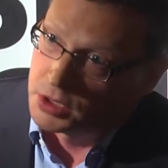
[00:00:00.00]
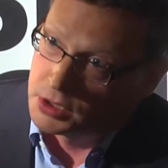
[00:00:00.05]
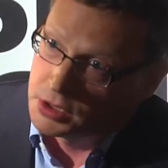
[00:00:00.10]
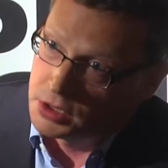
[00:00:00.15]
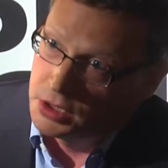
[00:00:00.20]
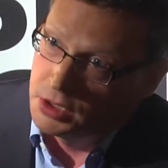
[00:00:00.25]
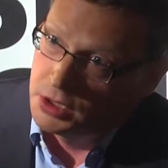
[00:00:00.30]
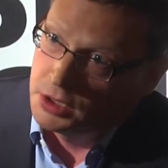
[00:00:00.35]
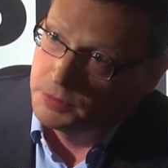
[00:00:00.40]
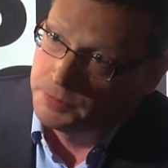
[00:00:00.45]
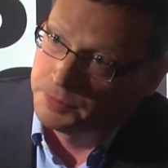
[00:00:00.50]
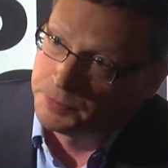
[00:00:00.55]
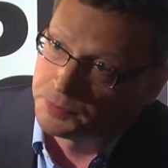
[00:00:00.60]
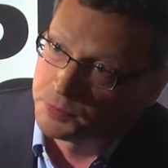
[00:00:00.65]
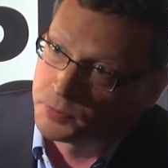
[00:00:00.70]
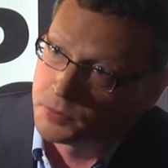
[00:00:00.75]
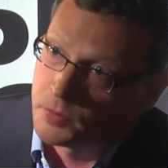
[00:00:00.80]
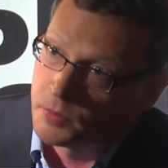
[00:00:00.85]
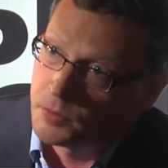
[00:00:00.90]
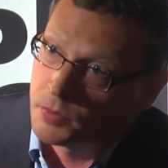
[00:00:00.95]
России
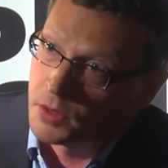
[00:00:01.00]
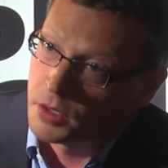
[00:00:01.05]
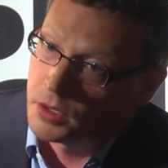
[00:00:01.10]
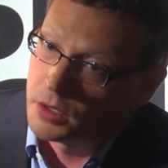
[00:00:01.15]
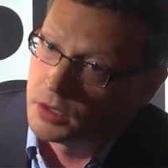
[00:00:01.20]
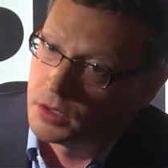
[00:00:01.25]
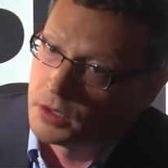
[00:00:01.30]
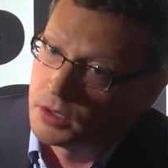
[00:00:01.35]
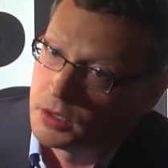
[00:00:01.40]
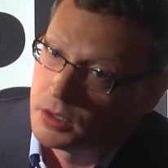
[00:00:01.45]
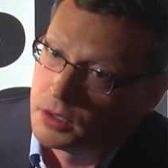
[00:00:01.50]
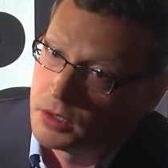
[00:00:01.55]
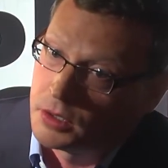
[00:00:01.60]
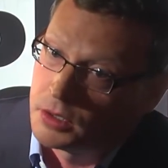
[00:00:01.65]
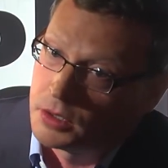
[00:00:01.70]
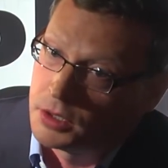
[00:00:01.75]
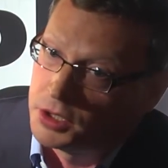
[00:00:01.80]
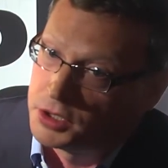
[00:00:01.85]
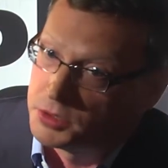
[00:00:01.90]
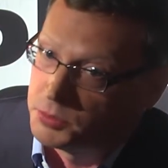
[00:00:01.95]

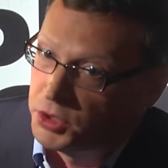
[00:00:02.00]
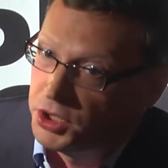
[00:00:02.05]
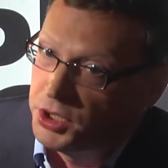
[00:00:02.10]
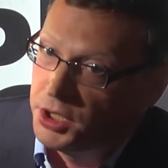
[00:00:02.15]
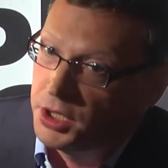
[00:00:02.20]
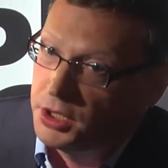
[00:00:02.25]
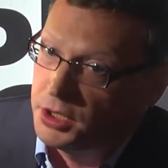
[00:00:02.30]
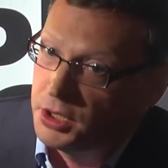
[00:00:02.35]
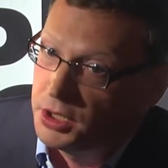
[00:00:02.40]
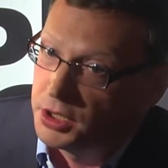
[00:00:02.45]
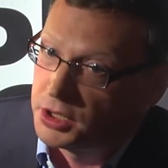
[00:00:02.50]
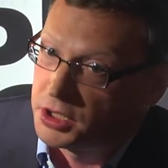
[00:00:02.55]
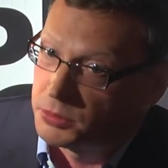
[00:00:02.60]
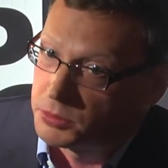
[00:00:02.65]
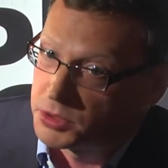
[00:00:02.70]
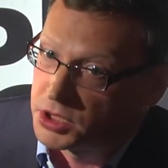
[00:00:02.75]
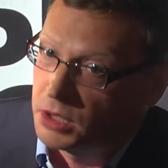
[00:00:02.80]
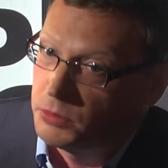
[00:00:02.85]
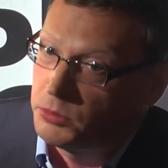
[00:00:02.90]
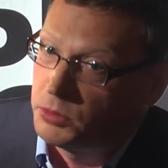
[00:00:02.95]
э, изменения и
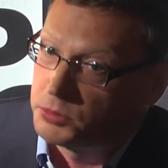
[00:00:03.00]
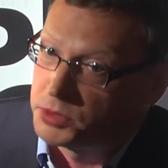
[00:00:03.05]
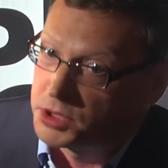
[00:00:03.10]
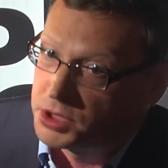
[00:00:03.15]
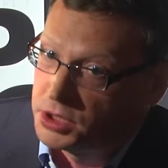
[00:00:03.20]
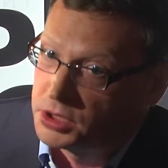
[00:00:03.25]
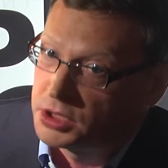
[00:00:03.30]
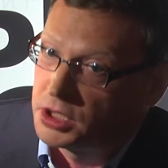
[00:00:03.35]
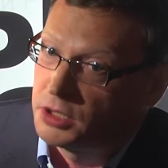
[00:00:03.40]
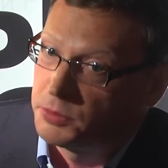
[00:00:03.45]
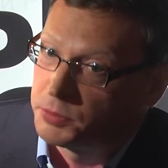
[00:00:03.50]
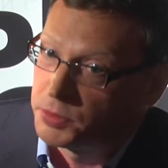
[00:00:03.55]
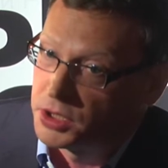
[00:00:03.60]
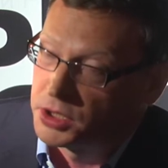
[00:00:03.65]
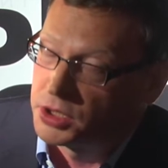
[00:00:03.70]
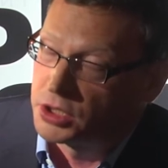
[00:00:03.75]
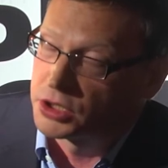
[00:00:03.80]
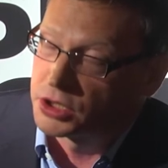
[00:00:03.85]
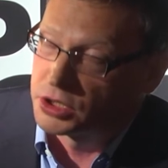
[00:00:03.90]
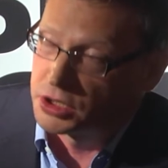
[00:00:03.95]
тем самым снизили
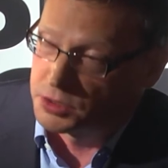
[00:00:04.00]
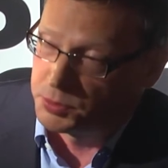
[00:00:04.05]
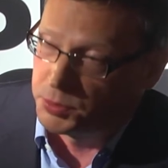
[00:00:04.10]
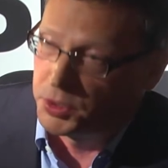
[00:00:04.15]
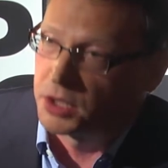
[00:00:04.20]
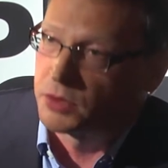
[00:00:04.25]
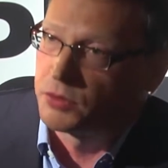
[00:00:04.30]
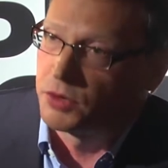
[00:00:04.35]
платежи с 1